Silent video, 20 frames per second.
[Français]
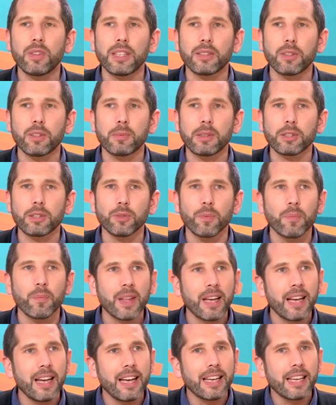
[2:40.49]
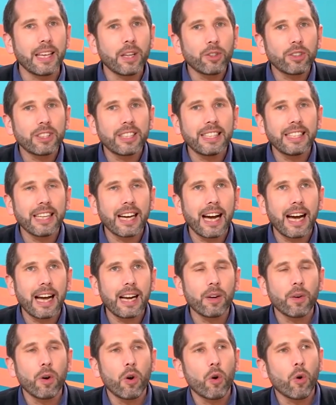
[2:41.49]
l'information. Et en
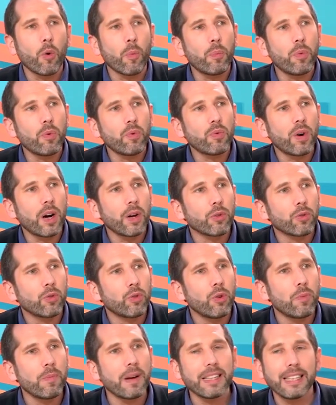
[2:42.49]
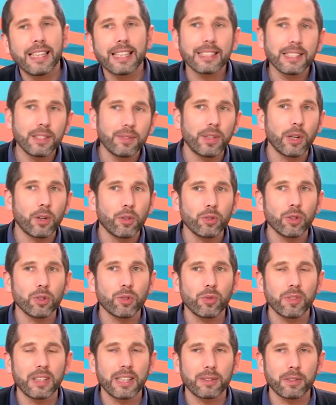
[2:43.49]
général, on peut voir deux manières différentes de
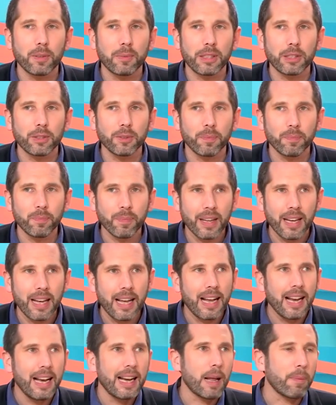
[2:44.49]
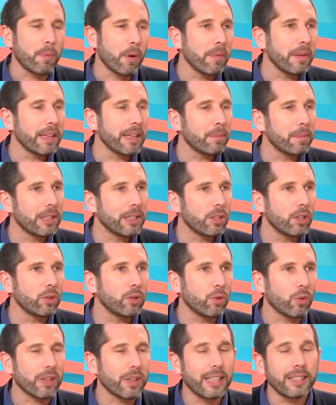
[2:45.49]
retrouver l'information. La première méthode
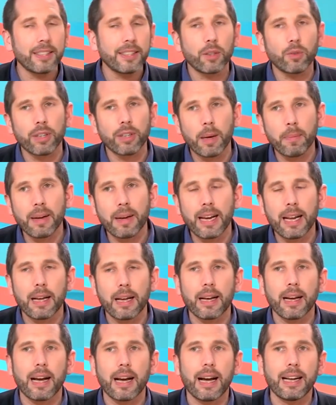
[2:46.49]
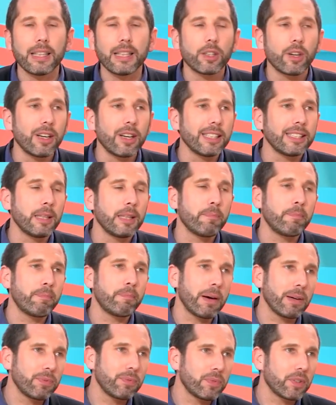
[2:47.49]
qu'on a, celle qu'on a appris à l'école, et c'est
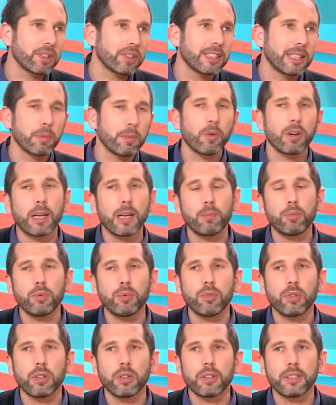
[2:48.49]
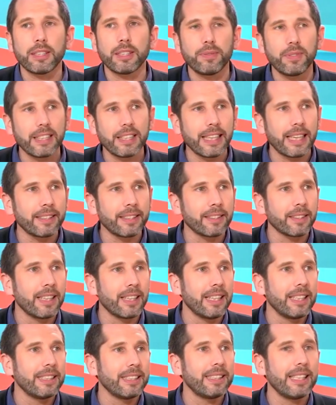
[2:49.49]
pas forcément la plus euh, efficace,
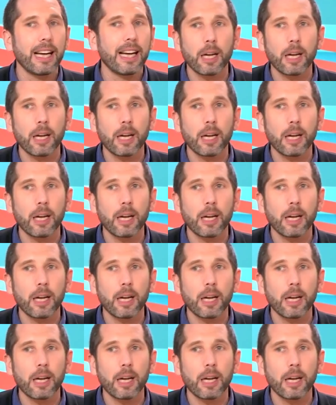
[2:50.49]
c'est la